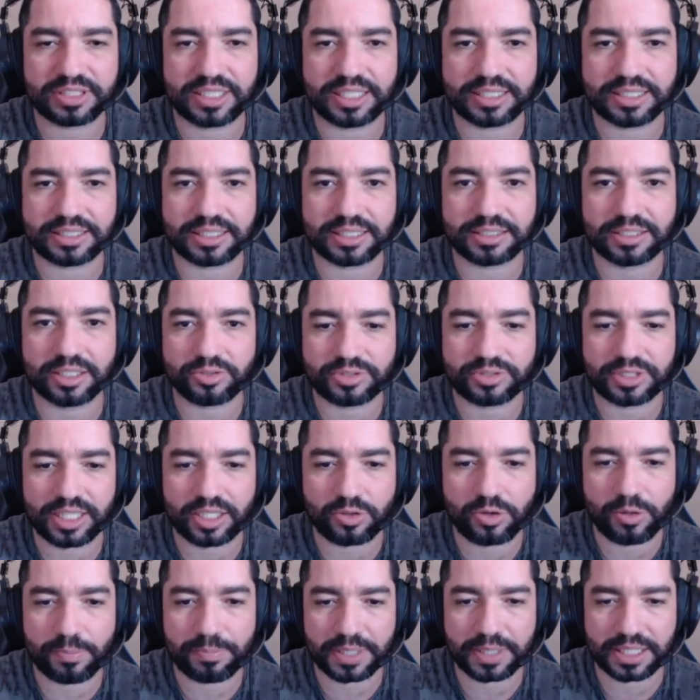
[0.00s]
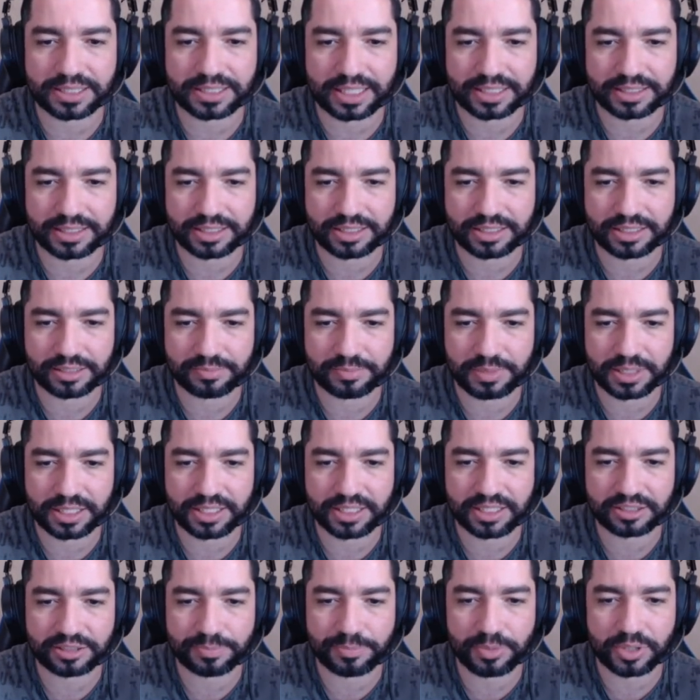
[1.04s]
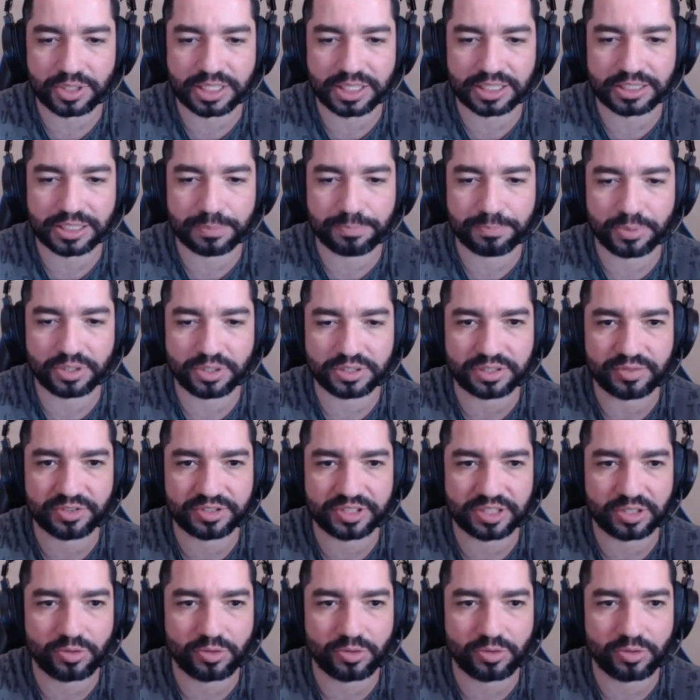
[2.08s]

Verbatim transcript: ainda não tenha completado aqui, beleza? Porque depois que você